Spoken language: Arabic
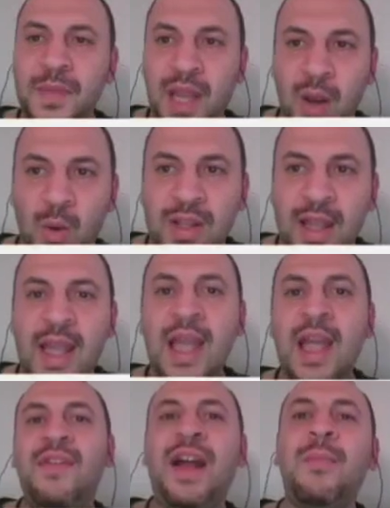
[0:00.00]
حلو كده
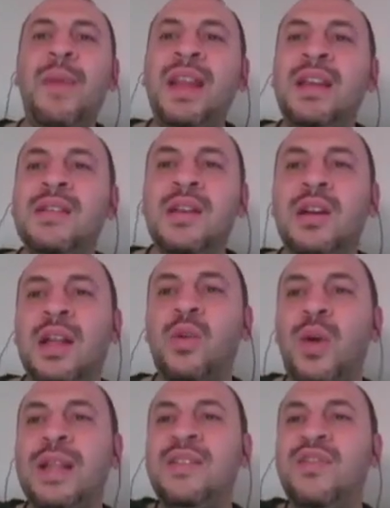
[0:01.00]
فاحنا لما هنيجي نصنع
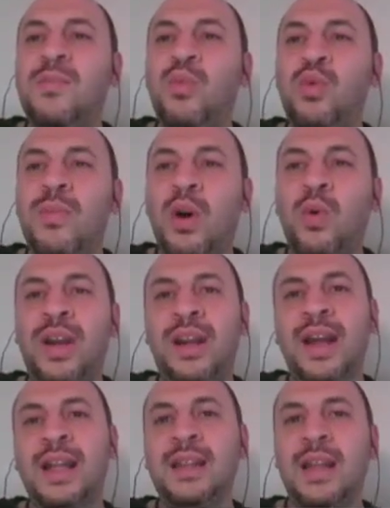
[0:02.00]
دلوقتي في البون مارو
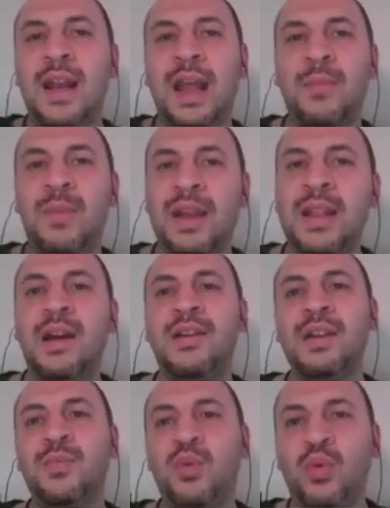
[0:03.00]
احنا خدنا اللي قبل كده
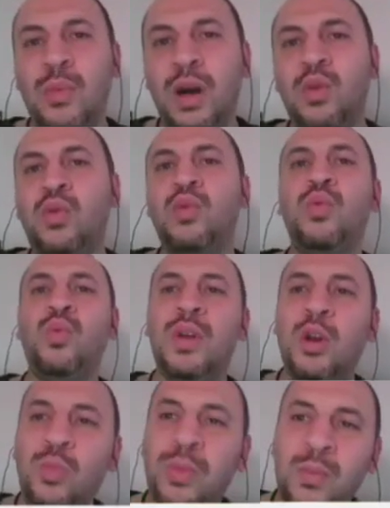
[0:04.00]
ريد بون مارو
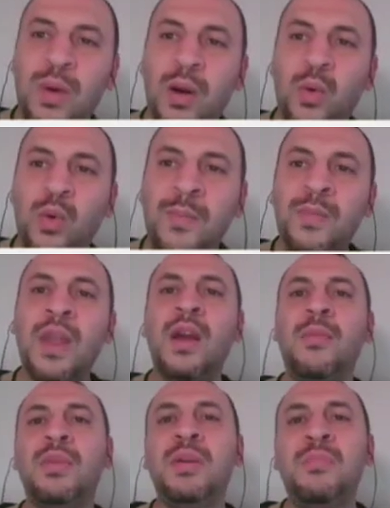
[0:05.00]
ويلو بون مارو
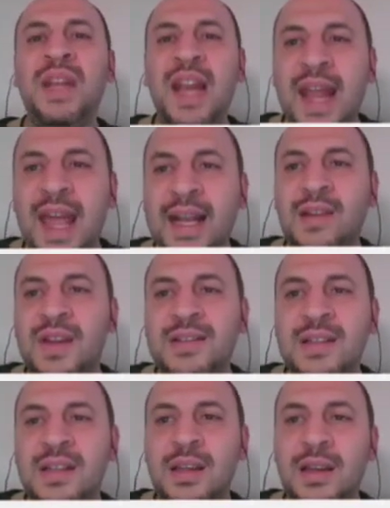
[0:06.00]
مين اللي اكتف يا
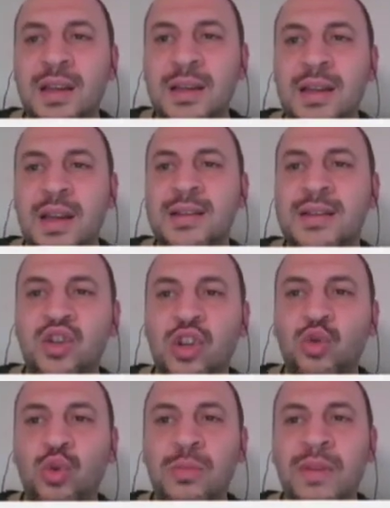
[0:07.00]
سيدي ها زي
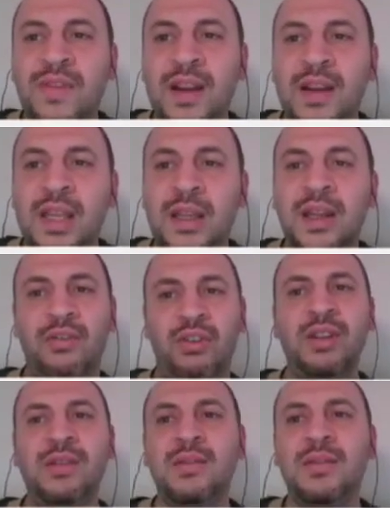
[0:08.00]
الشطورين ما فاكرين
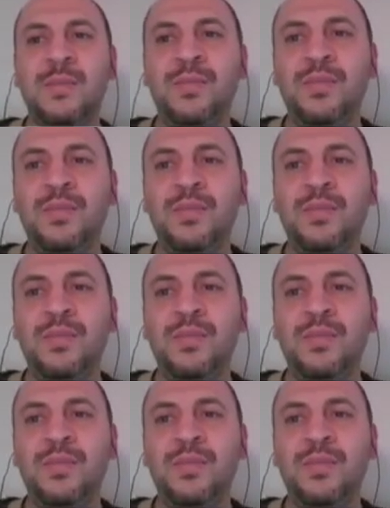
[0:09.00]
الريد